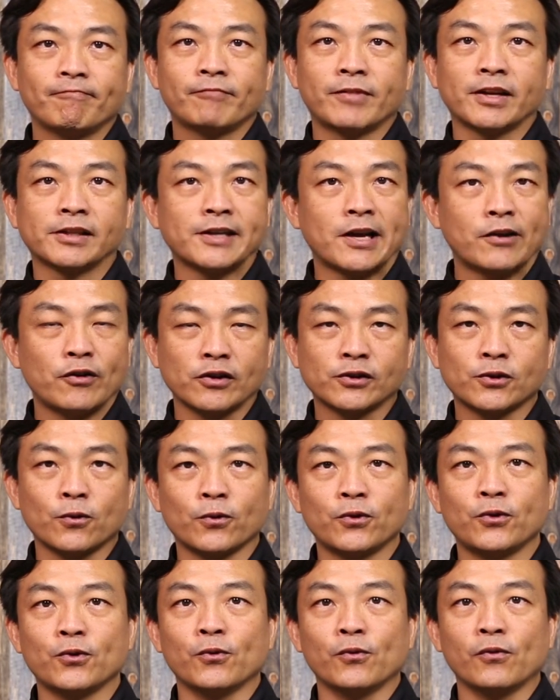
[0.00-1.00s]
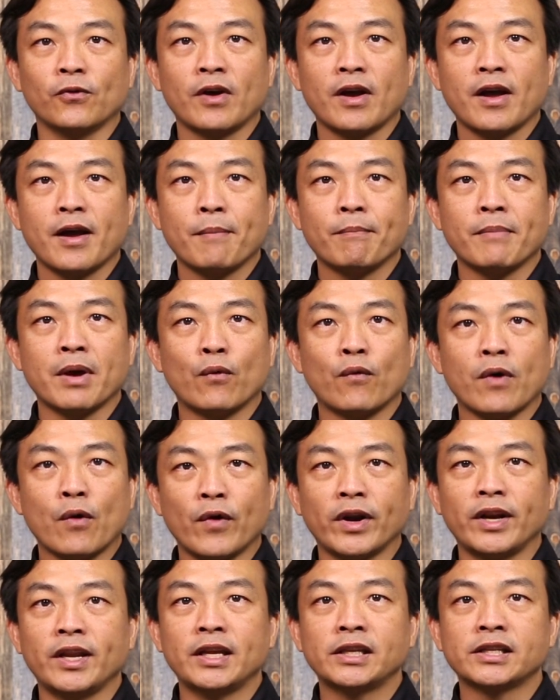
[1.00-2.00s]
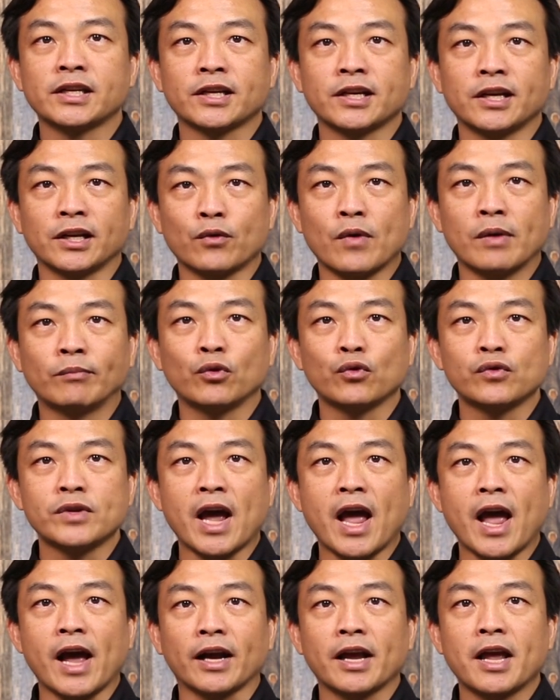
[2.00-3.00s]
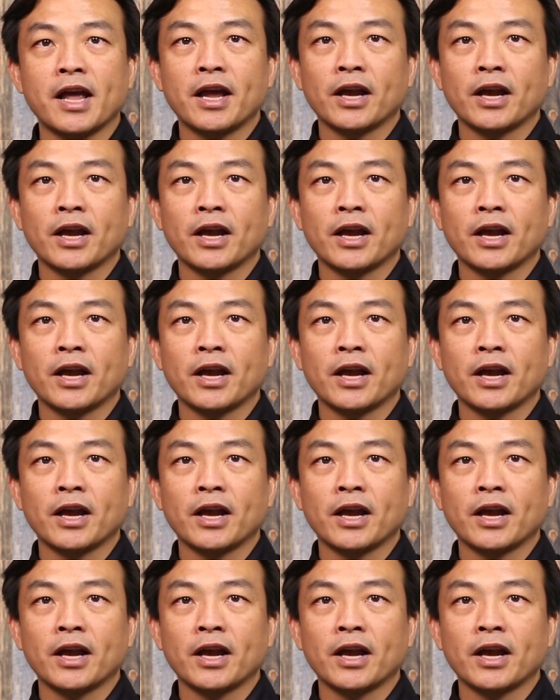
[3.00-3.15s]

พระเจ้ายังทรงอยู่แม้ว่าวันนี้จะเกิดความทุกข์ยาก